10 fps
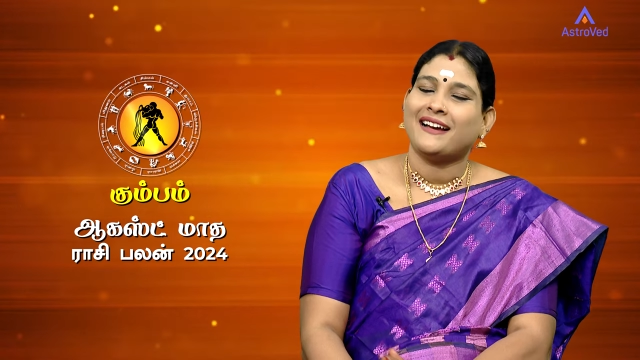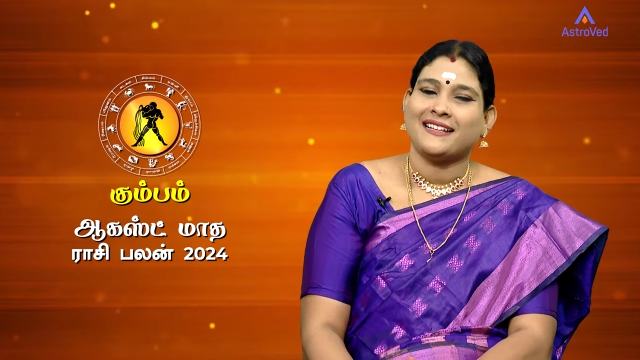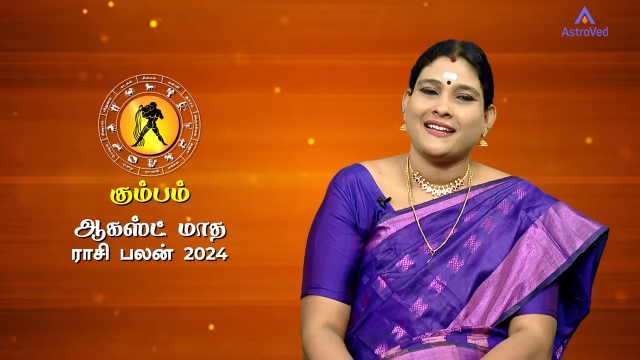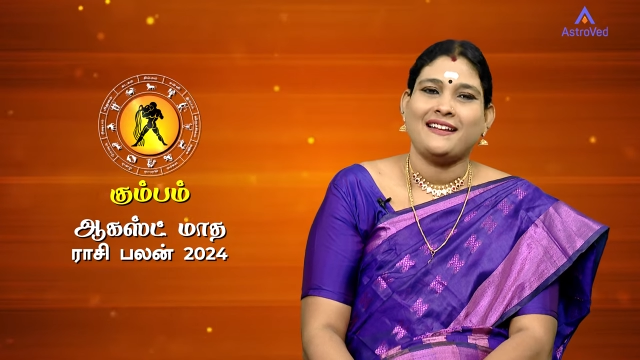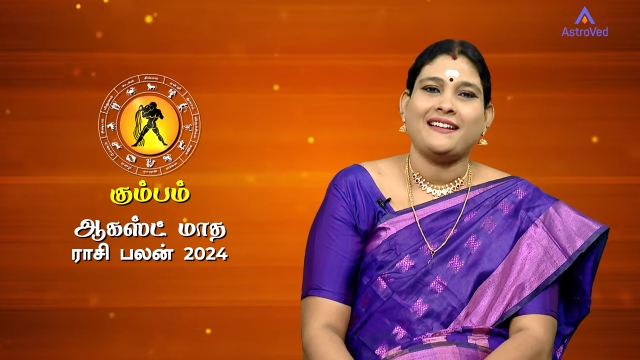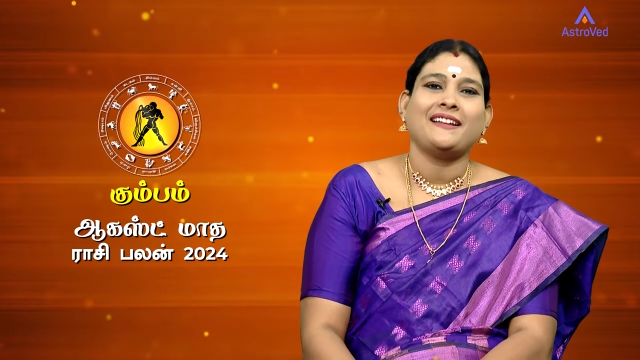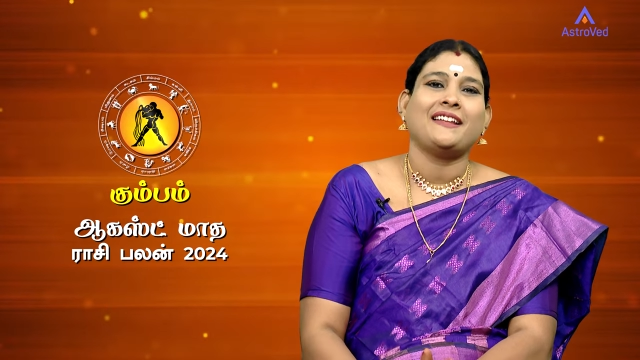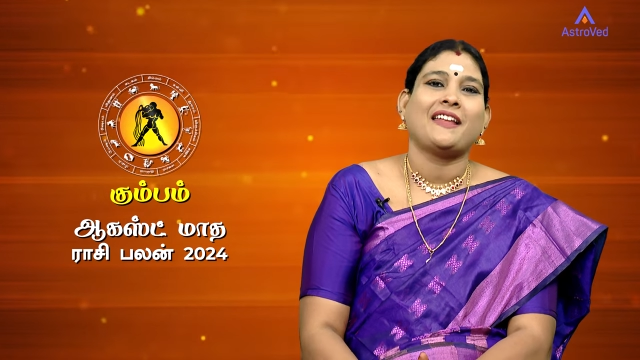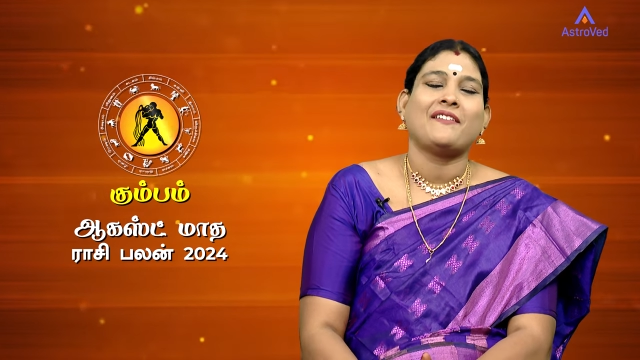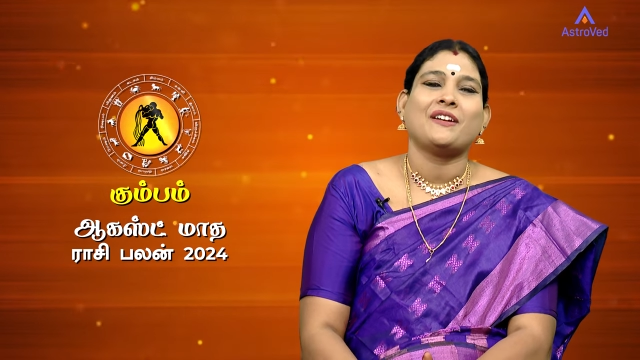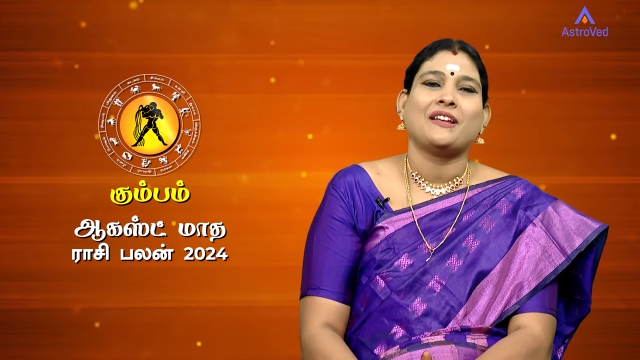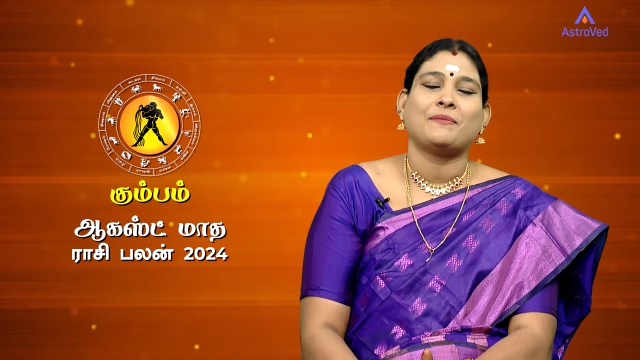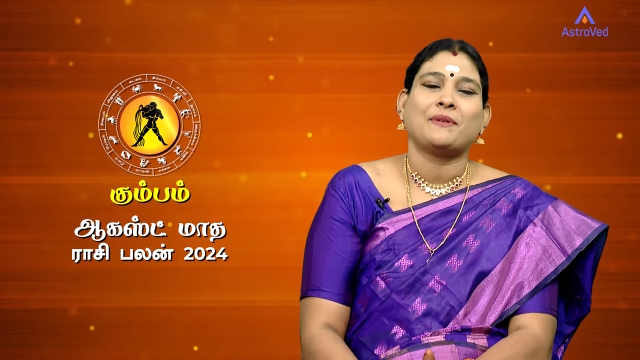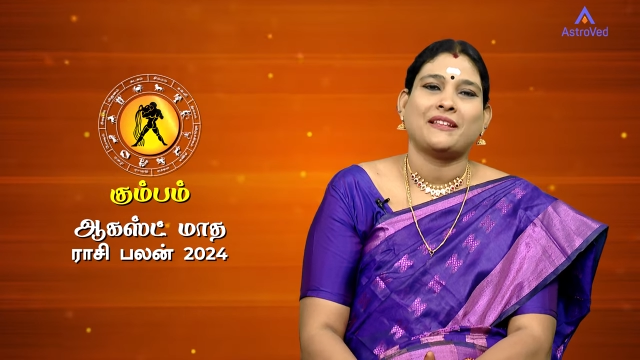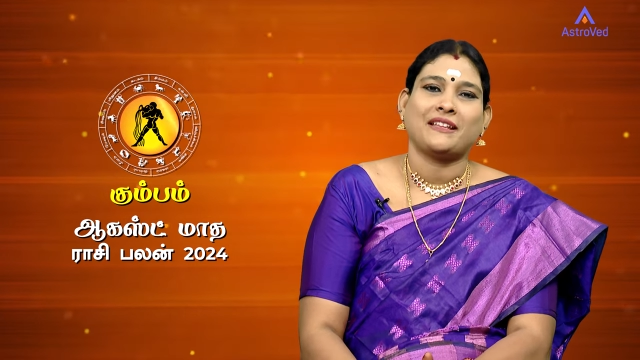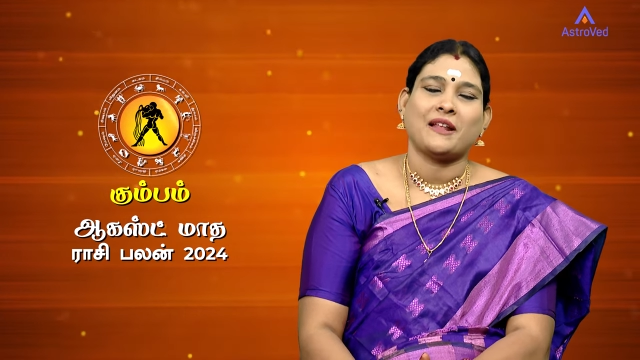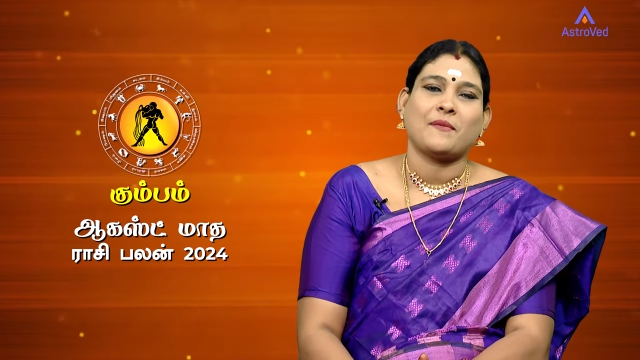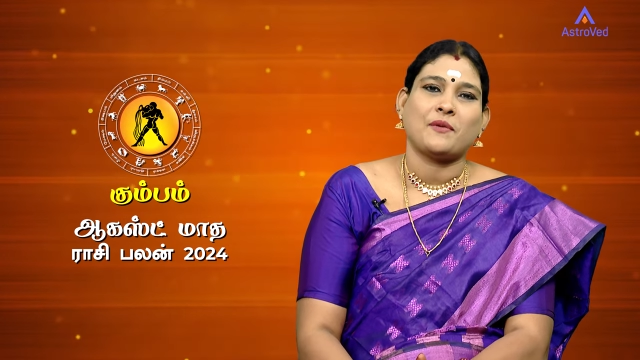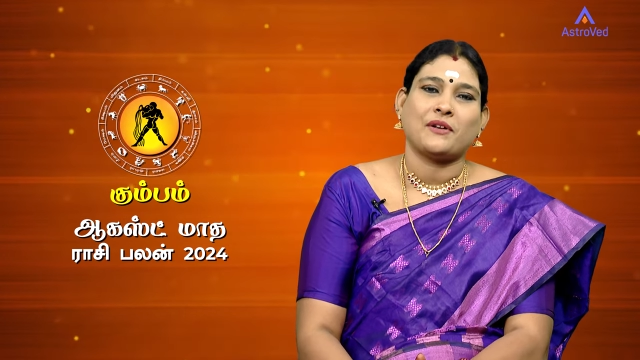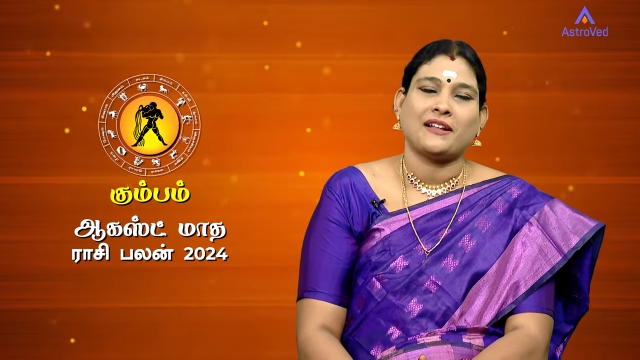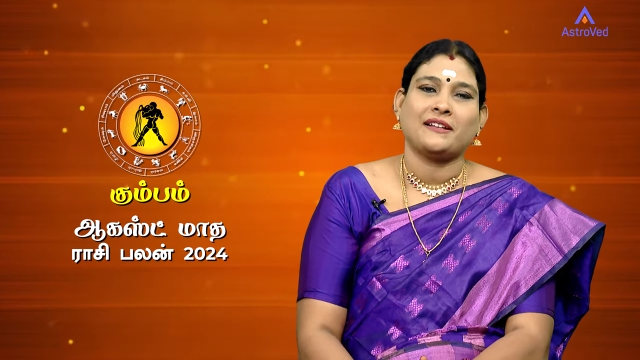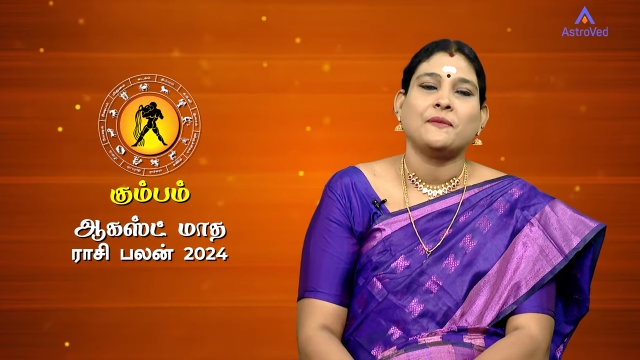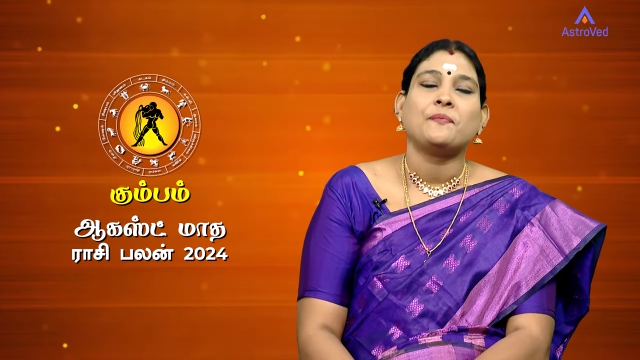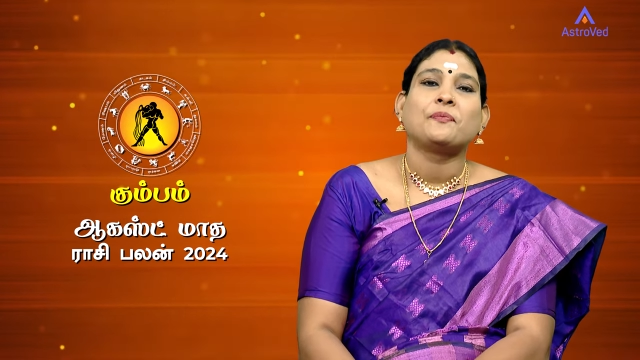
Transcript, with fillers: அதெல்லாம் நிறைவாக ஏற்படுத்தி தரப்போகிறாரு